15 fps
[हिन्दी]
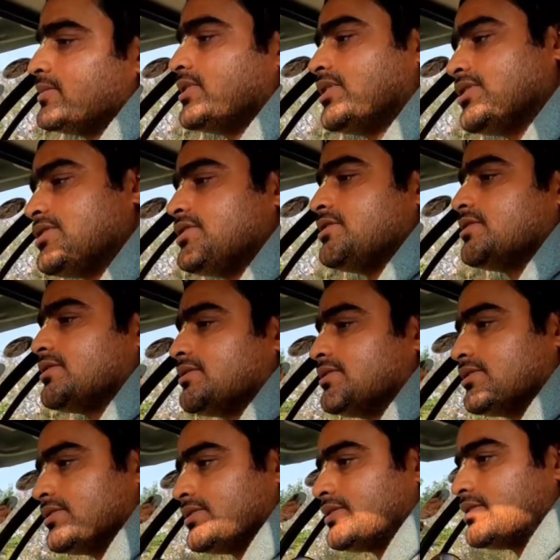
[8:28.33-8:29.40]
हाँ जैसे
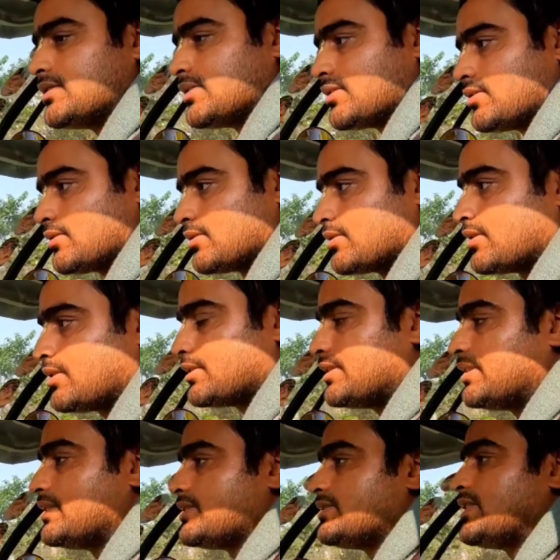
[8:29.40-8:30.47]
गौर नेता ये सब में
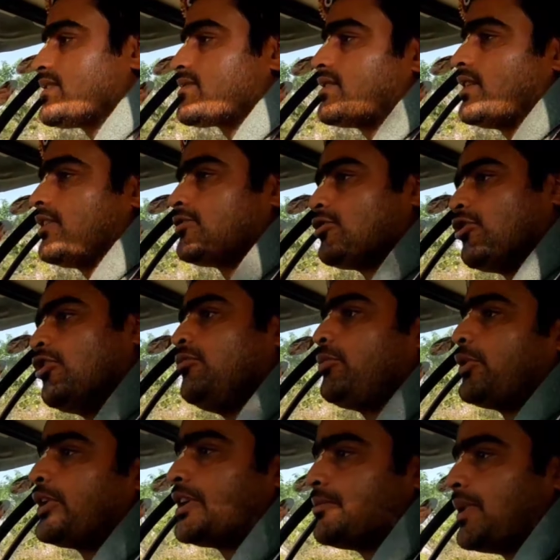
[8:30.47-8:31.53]
क्या होता है जैसे दोल
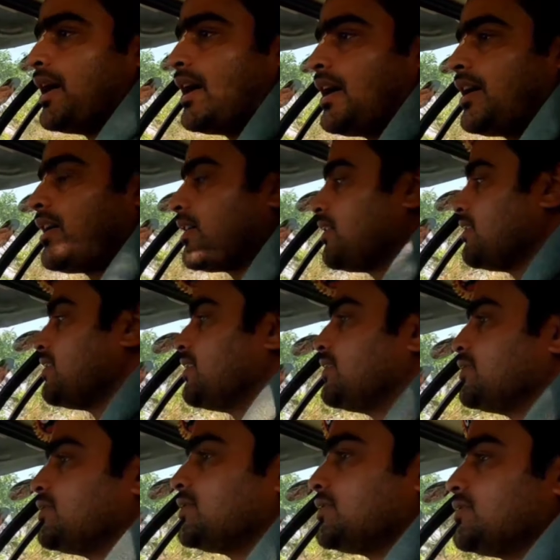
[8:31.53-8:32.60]
पूर्णिमा दोल
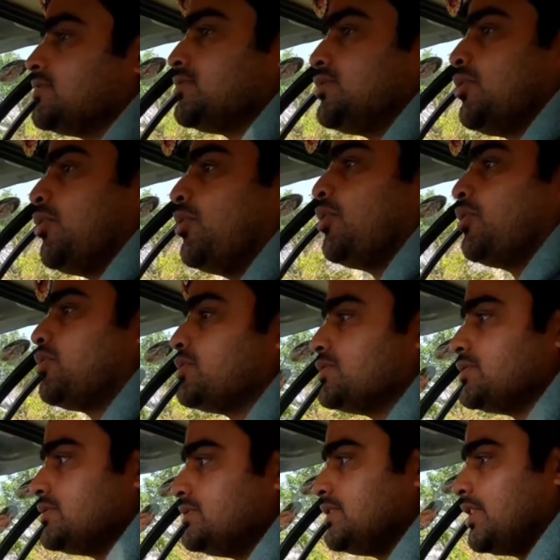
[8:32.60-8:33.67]
पूर्णिमा तो
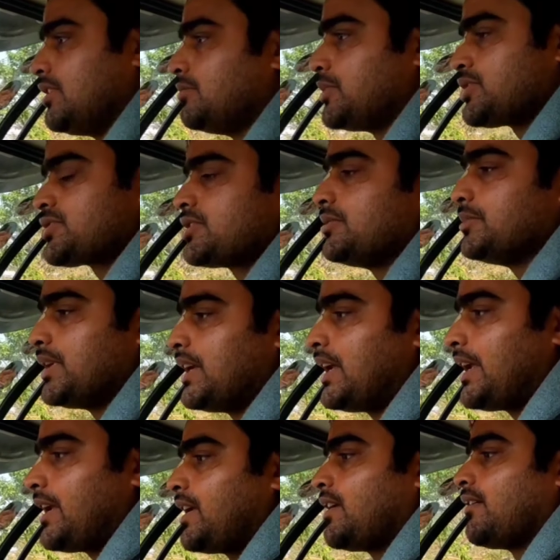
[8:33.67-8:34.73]
जन्माष्टमी
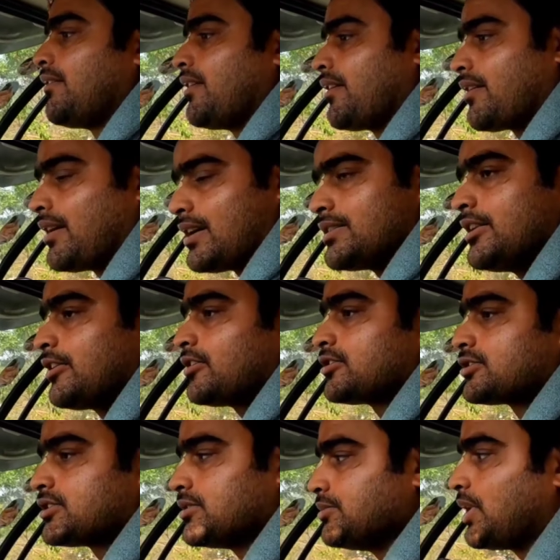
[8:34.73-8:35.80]

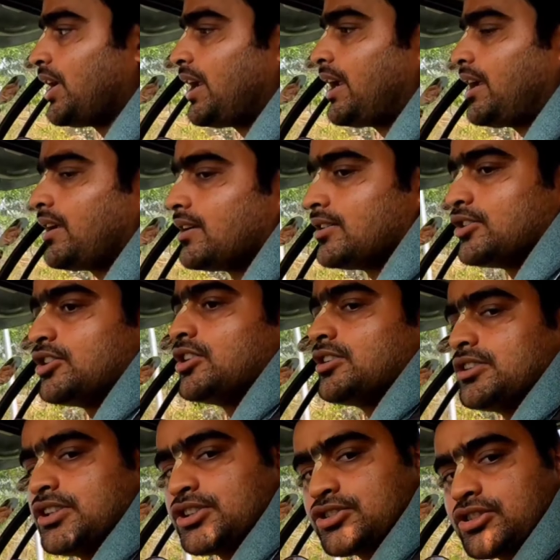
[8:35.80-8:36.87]
अष्टमी
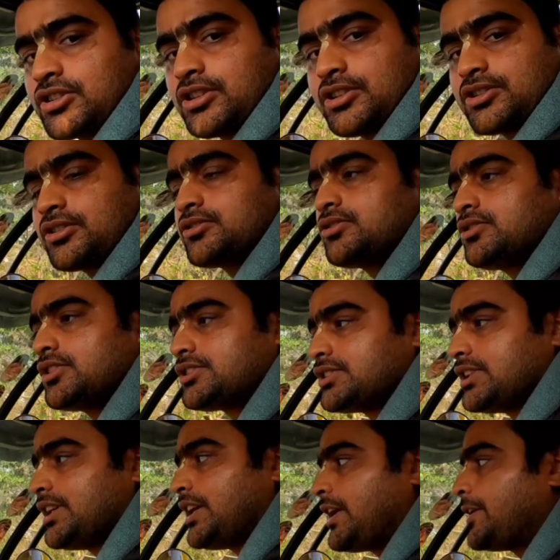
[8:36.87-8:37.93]
नरसिंह
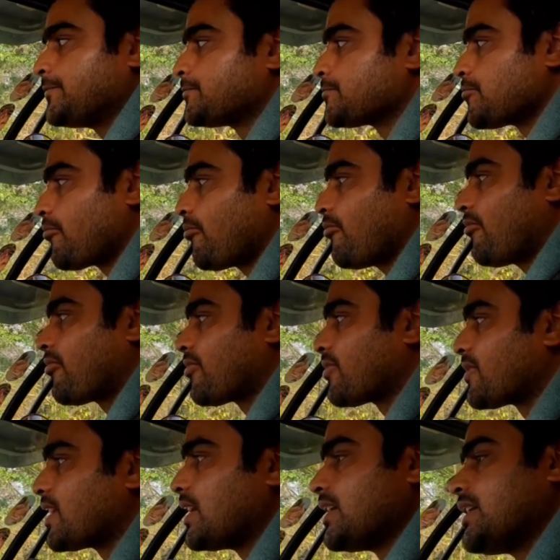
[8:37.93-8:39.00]
चतुर्दशी
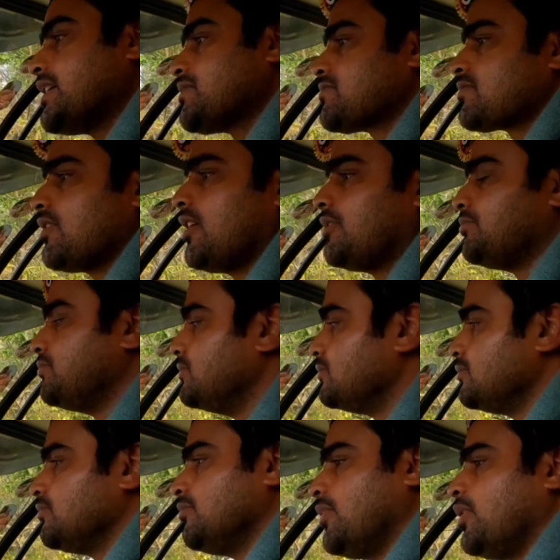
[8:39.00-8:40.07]
हम्म, ये सब
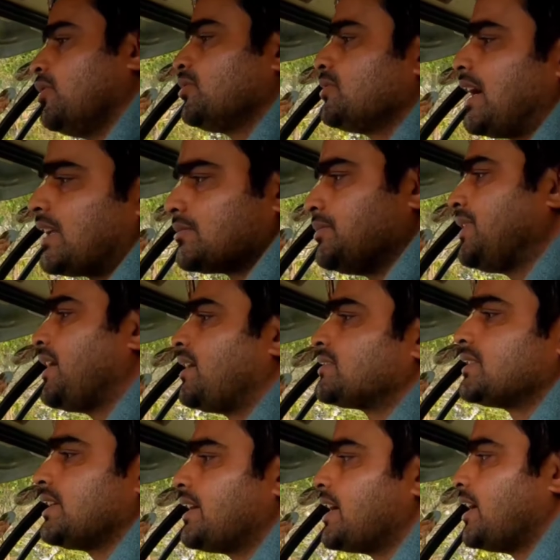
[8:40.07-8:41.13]
बहुत आदमी
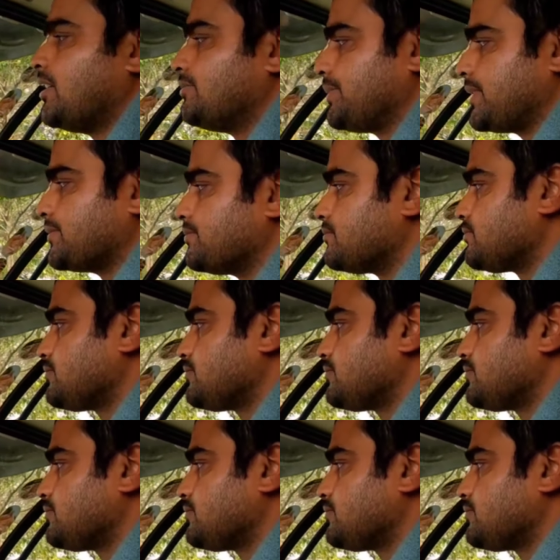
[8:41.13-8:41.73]
आते हैं यहाँ पे